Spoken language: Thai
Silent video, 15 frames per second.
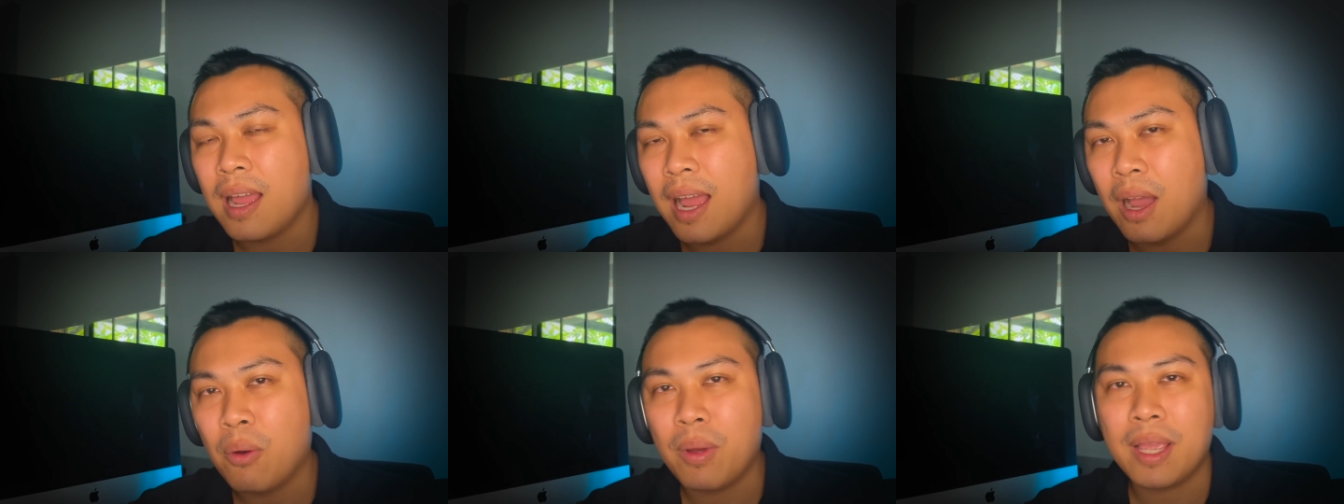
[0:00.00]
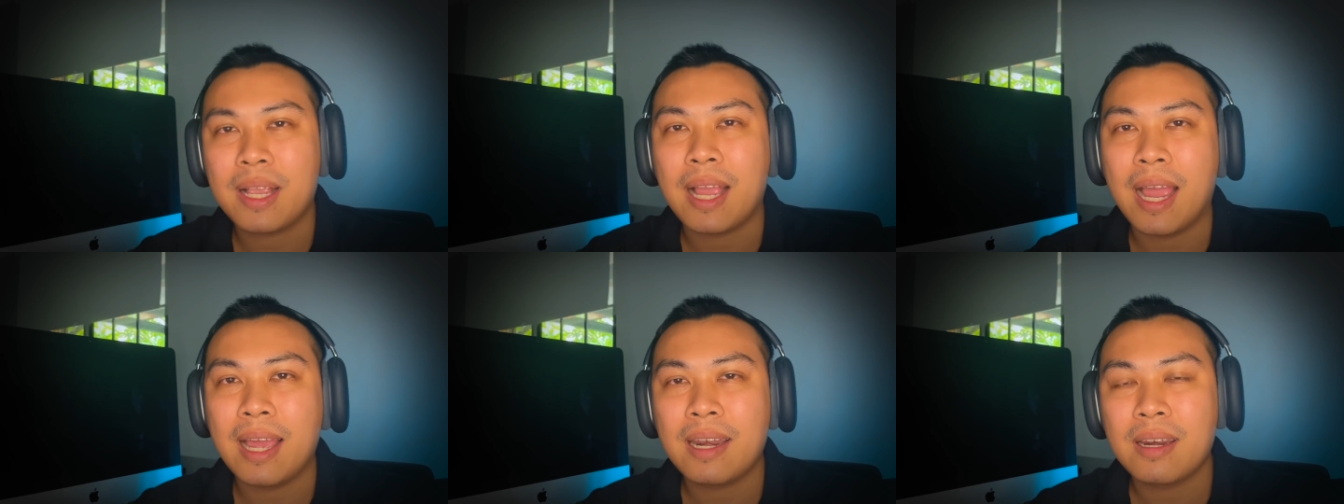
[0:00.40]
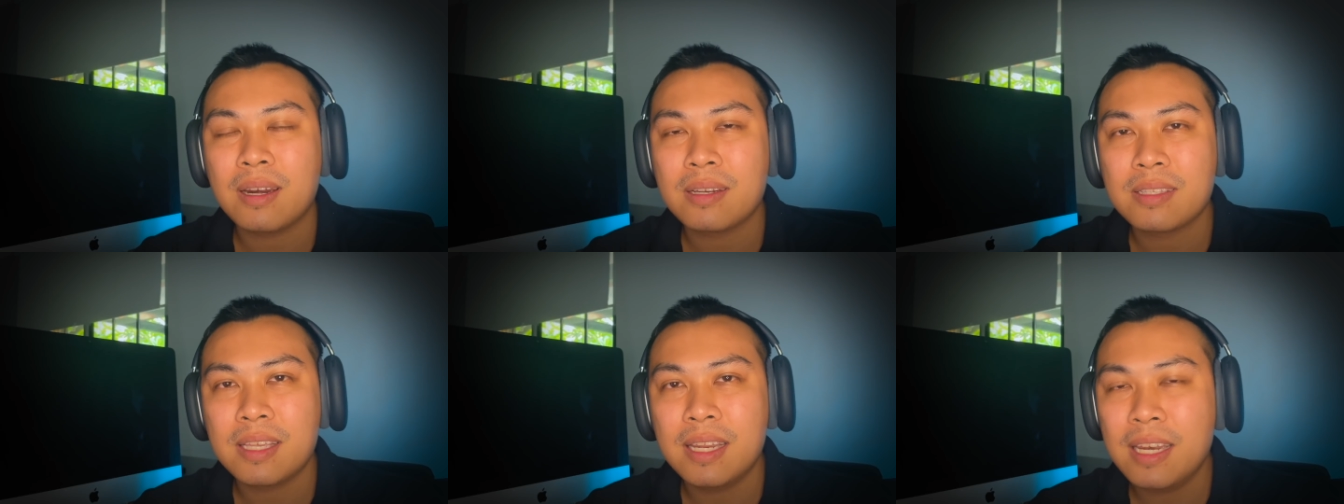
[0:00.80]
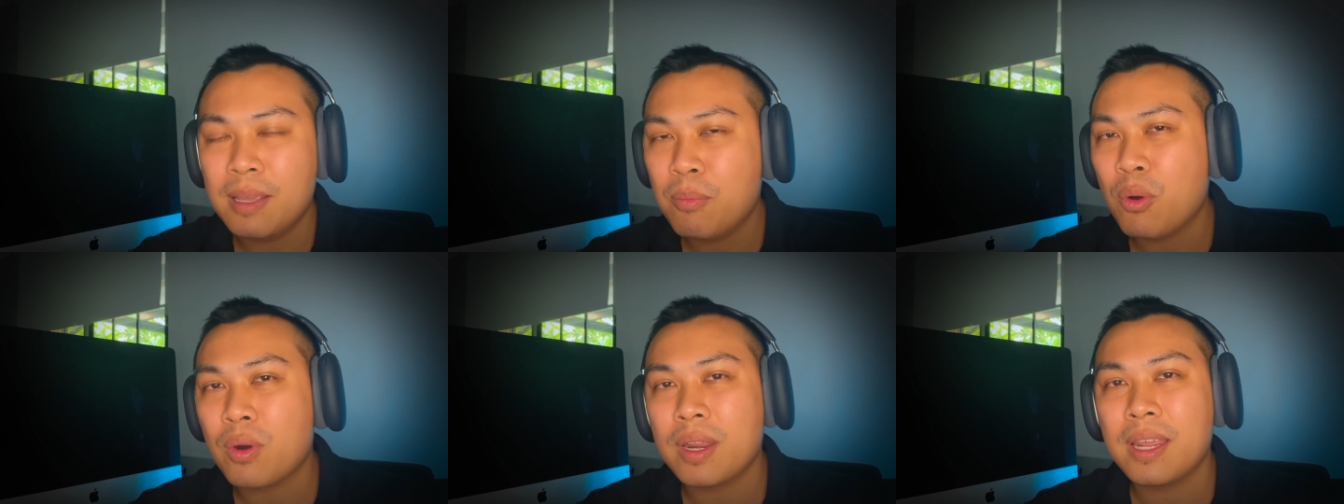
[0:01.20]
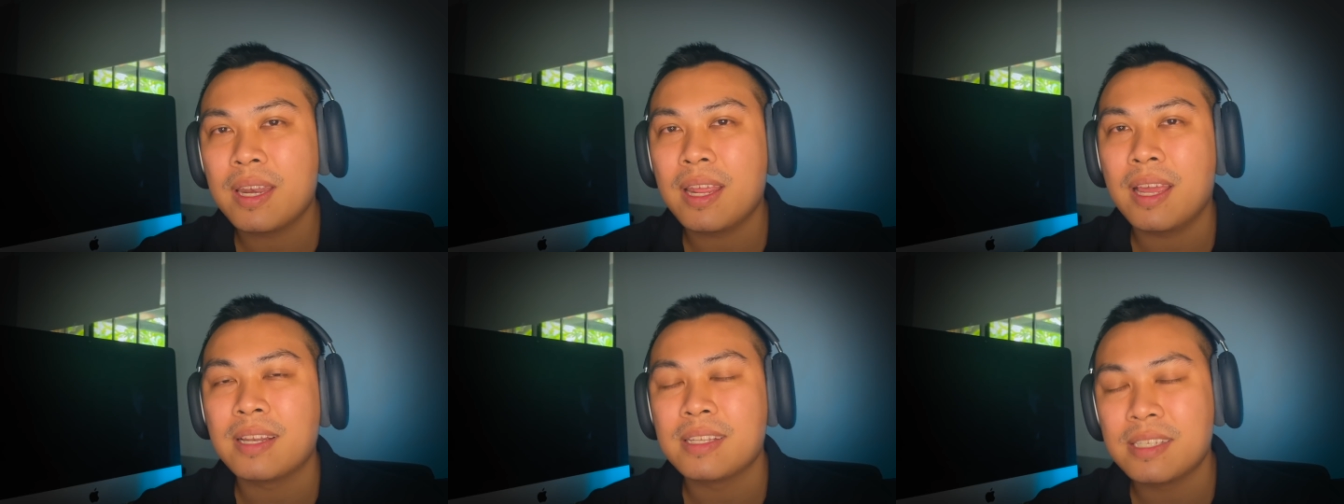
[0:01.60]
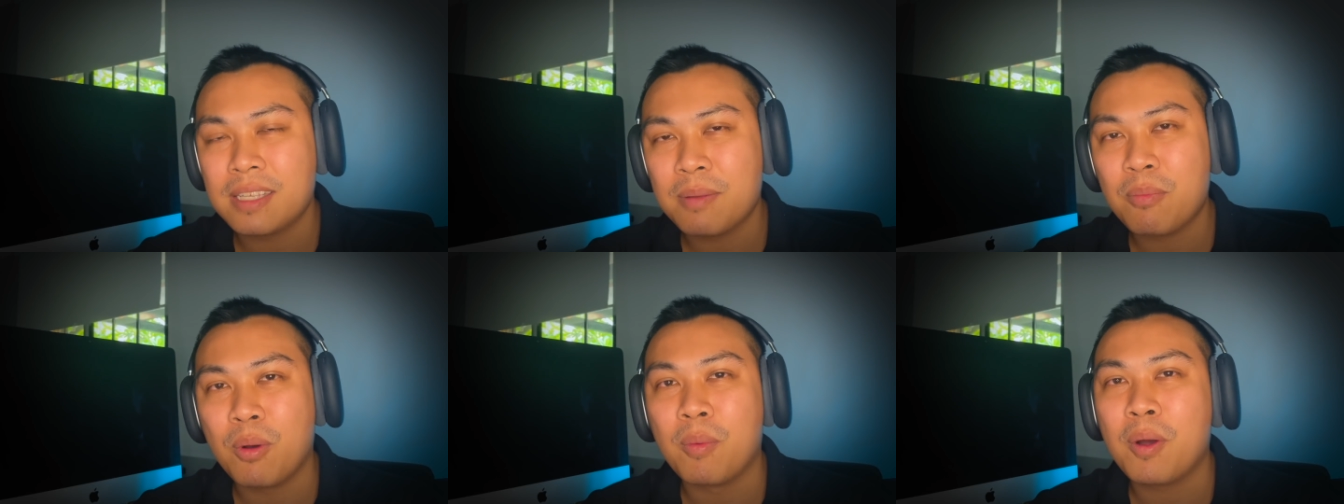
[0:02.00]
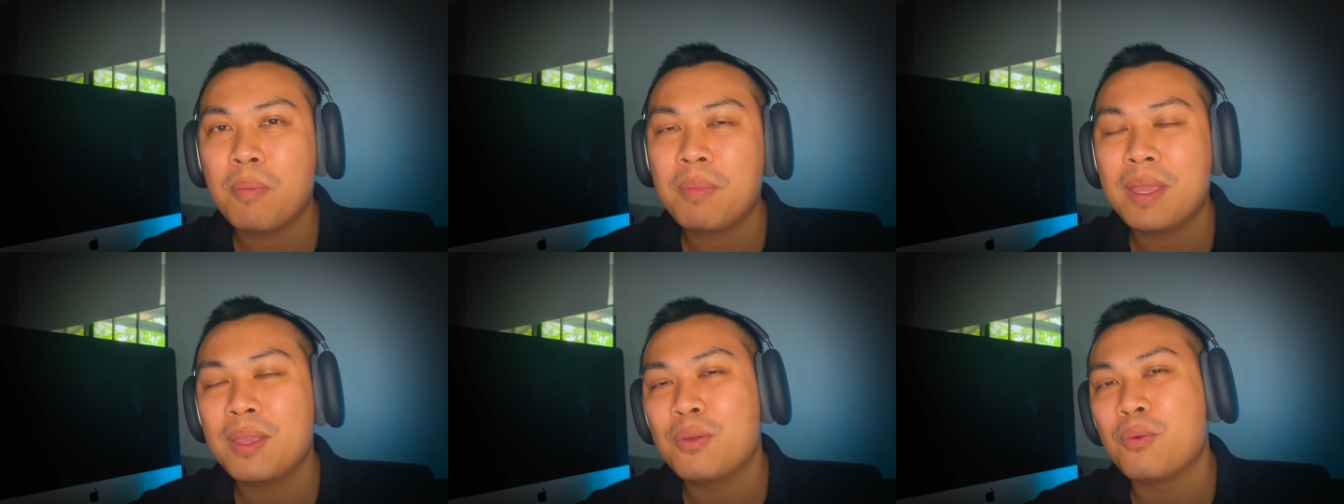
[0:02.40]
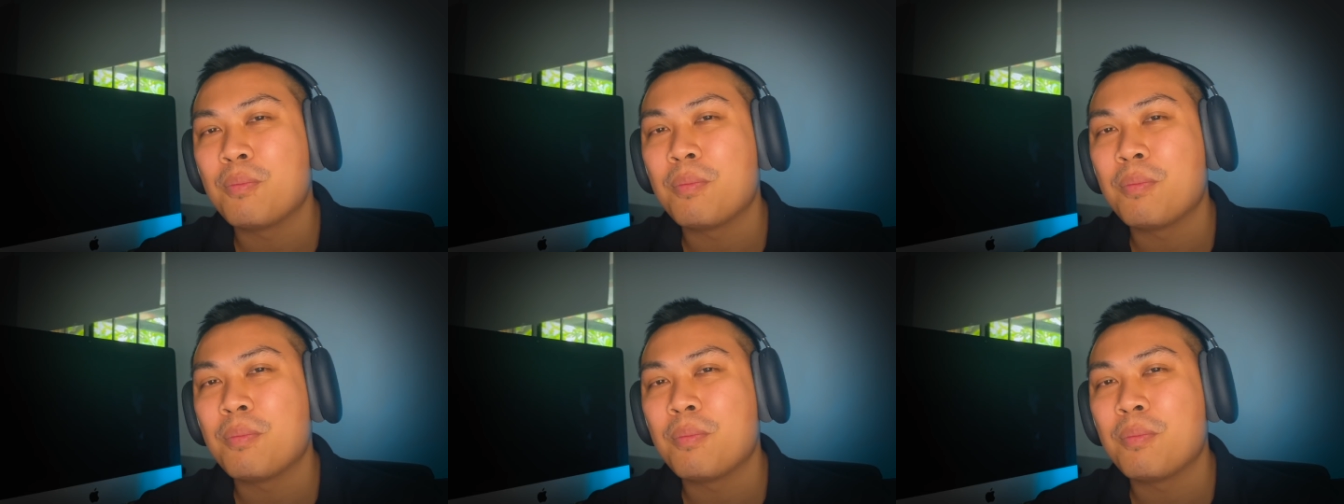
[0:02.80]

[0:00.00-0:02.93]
เอาไอการ์ดซีรีส์พวกนี้เนี่ย จริงๆ ผมก็มีอยู่